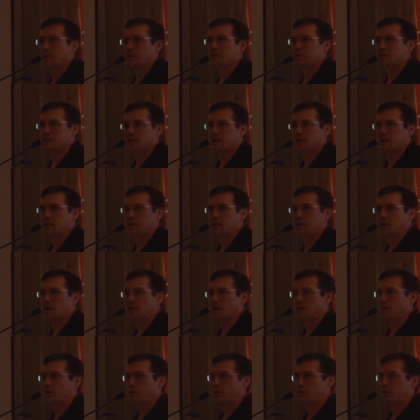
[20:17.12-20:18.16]
c'est
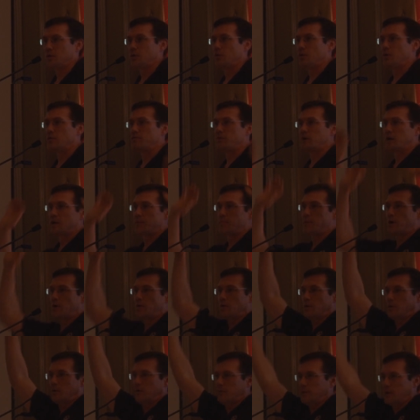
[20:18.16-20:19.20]
euh, le volleyball
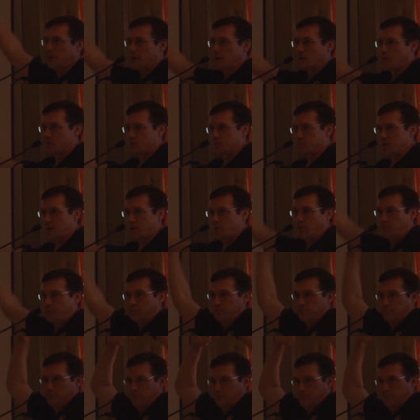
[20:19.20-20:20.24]
avec la grosse ballonne,
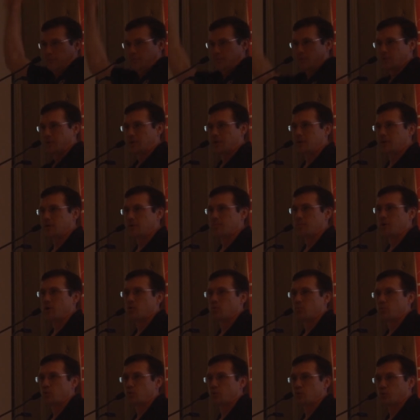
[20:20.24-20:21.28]
OK? Le ballon
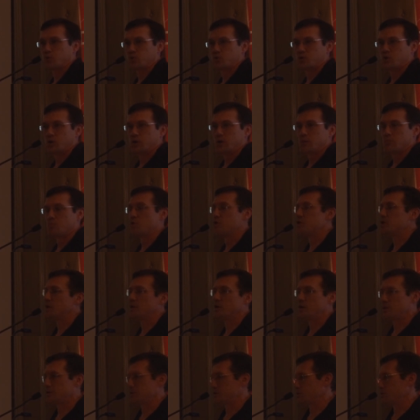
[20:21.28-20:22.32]
baudruche. Moi,
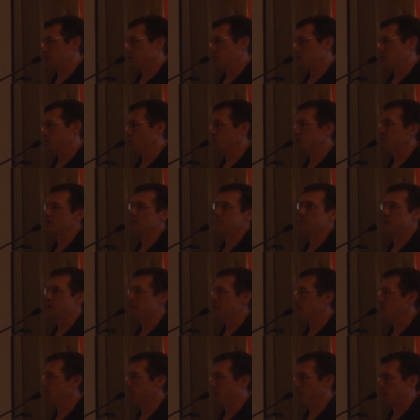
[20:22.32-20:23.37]
j'adore ça. Je trouve que c'est
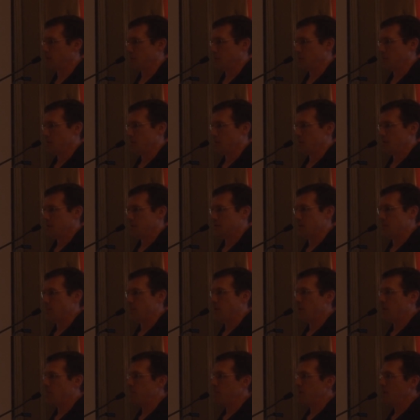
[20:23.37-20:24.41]
magnifique. Ça
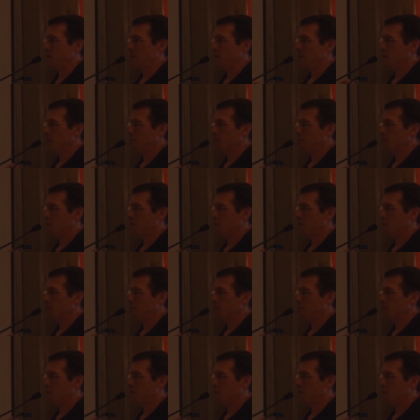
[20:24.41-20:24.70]
permet